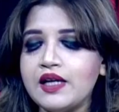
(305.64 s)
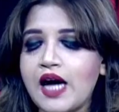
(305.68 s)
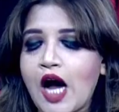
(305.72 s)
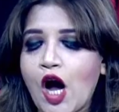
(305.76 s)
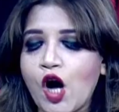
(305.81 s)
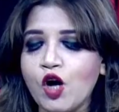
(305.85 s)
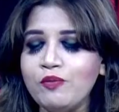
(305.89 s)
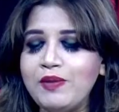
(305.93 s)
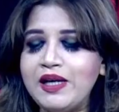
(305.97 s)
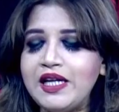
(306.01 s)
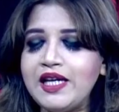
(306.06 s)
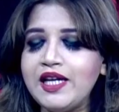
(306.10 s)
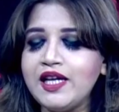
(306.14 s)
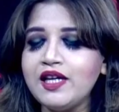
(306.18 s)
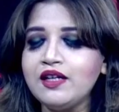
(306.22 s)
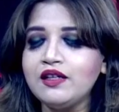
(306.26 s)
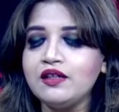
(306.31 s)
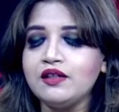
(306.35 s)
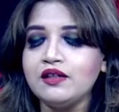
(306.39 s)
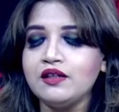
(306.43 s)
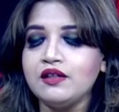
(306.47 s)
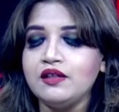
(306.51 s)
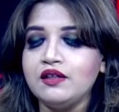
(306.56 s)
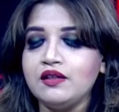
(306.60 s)
আওয়ামী লীগ
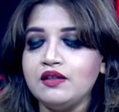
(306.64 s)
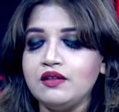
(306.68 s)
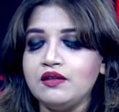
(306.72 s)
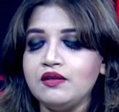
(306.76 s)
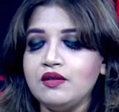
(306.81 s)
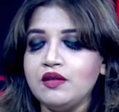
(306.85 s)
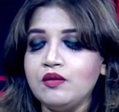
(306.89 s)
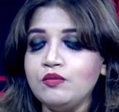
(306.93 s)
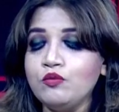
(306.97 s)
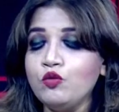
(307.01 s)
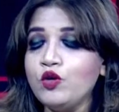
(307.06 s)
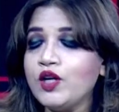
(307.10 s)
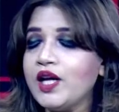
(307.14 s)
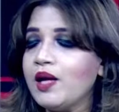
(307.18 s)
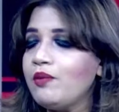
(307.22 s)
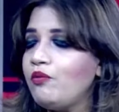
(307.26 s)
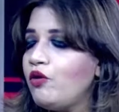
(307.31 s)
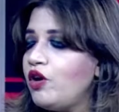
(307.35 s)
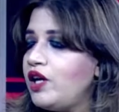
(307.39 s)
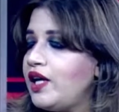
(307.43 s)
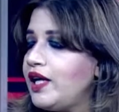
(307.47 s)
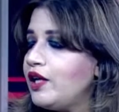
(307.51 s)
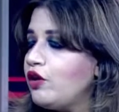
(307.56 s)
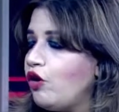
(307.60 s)
মুখে
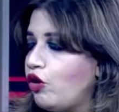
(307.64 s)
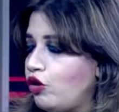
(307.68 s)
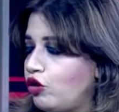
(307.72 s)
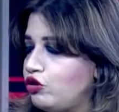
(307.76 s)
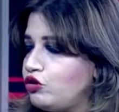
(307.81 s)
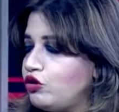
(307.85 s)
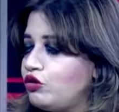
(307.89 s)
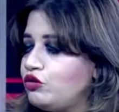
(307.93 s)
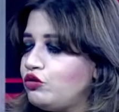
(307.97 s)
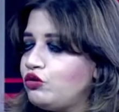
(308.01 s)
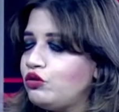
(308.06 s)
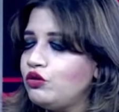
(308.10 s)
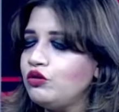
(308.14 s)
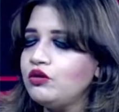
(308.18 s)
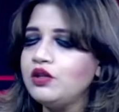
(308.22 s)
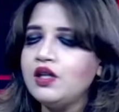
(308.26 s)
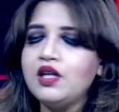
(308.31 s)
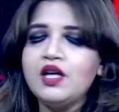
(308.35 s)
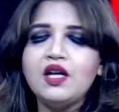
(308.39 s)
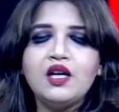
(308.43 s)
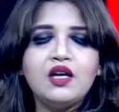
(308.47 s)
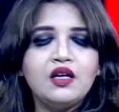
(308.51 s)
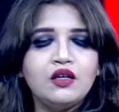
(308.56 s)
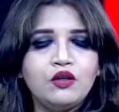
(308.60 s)
বলে গণতন্ত্র
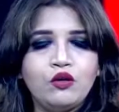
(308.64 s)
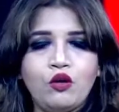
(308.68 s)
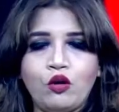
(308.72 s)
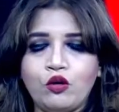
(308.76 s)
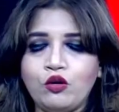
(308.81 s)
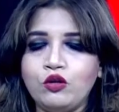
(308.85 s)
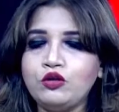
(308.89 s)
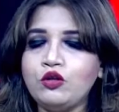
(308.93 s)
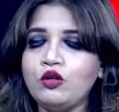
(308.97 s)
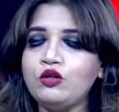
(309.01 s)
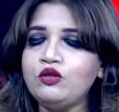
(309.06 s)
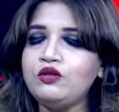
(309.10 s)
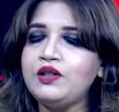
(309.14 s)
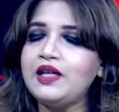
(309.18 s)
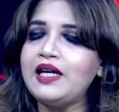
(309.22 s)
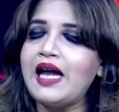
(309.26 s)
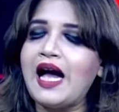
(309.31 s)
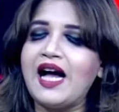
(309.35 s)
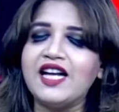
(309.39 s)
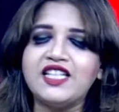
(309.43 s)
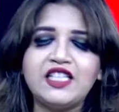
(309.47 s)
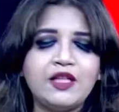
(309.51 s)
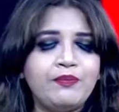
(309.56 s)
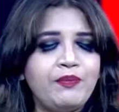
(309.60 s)
গণতন্ত্রের
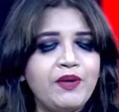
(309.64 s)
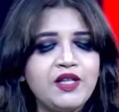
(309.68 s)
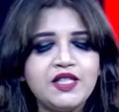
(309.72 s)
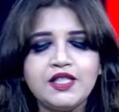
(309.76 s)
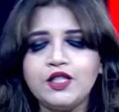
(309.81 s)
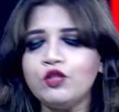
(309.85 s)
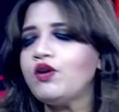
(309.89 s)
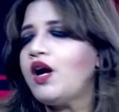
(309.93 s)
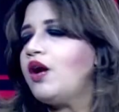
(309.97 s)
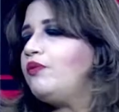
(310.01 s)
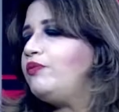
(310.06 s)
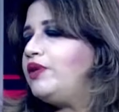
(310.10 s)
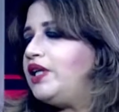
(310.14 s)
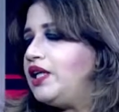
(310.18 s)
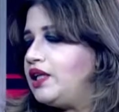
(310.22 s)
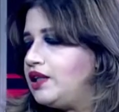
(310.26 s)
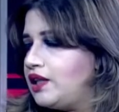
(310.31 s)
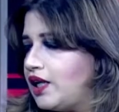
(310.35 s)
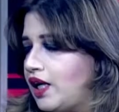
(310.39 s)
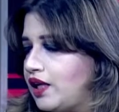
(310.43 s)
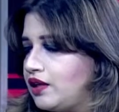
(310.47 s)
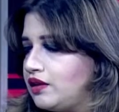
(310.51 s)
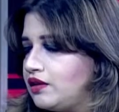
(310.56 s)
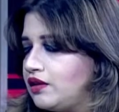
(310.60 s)
আশেপাশ দিয়েও আওয়ামী লীগ
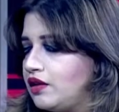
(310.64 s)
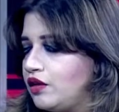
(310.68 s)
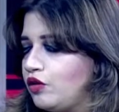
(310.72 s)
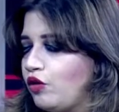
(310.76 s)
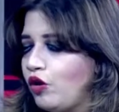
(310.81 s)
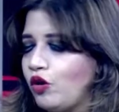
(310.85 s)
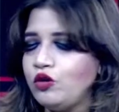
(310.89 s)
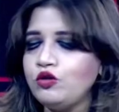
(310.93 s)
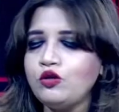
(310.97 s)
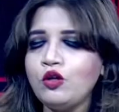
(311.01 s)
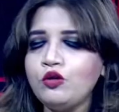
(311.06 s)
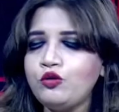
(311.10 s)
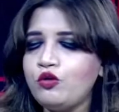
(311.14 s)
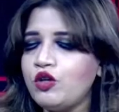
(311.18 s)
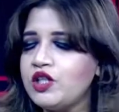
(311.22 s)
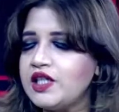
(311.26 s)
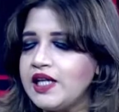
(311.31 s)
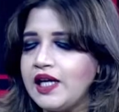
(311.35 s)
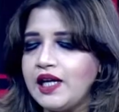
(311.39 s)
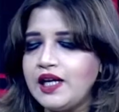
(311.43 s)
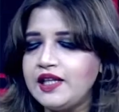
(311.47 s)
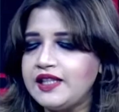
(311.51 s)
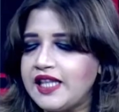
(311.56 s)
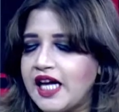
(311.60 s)
নাই গণতন্ত্র
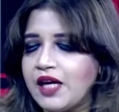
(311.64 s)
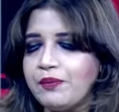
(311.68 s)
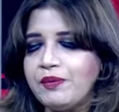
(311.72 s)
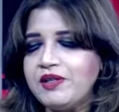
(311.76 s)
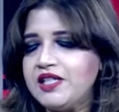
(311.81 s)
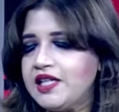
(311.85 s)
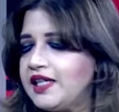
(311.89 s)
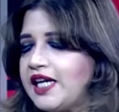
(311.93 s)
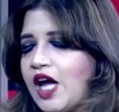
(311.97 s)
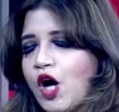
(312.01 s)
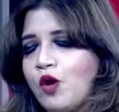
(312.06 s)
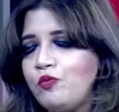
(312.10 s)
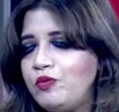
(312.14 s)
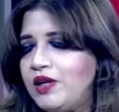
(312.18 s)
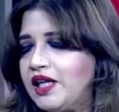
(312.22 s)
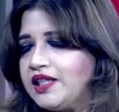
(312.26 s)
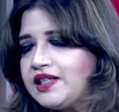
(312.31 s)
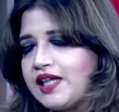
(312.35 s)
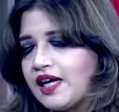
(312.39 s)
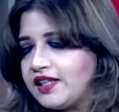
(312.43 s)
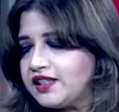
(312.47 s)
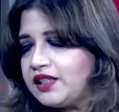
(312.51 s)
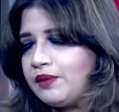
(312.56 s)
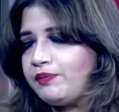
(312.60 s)
যেখানে থাকবে সেখানে আওয়ামী লীগ
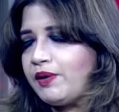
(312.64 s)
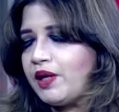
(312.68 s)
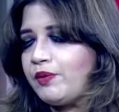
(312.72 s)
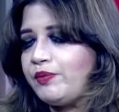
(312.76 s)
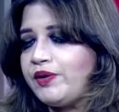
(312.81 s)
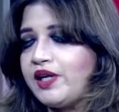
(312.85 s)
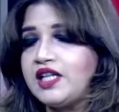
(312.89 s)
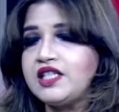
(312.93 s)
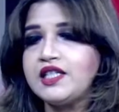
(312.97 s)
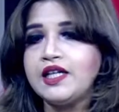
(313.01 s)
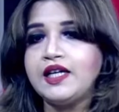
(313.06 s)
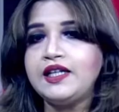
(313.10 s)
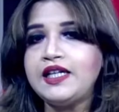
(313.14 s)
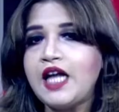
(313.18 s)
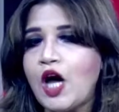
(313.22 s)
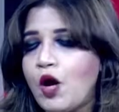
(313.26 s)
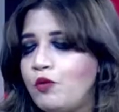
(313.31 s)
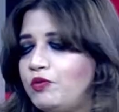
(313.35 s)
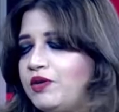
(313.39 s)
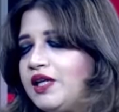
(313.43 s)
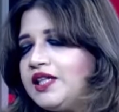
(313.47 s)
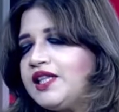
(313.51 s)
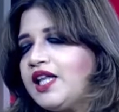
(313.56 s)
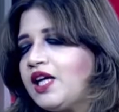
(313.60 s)
থাকতে পারবে না যেখানে
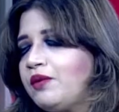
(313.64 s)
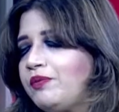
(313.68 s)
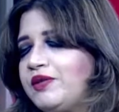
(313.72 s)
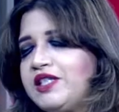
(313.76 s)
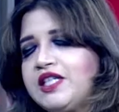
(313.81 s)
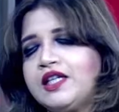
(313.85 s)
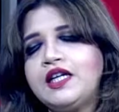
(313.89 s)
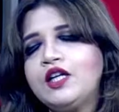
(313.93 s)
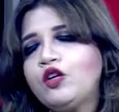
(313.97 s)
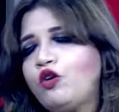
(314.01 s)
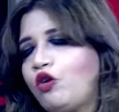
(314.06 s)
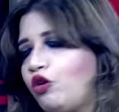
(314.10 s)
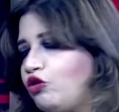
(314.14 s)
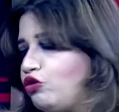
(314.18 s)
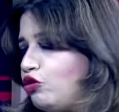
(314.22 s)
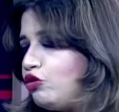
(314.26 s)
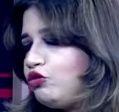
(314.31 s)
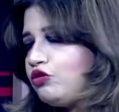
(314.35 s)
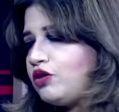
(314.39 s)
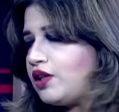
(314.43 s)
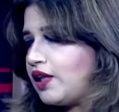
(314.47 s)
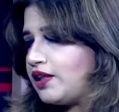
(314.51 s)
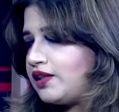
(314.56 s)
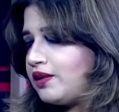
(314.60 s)
আওয়ামী লীগ থাকবে সেখানে
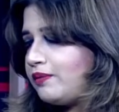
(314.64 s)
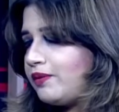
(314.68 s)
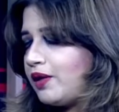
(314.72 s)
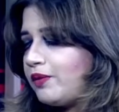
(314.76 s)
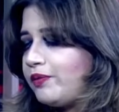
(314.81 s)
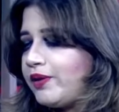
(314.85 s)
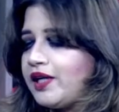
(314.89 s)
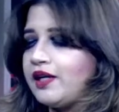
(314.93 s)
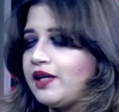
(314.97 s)
গণতন্ত্র থাকতে পারবে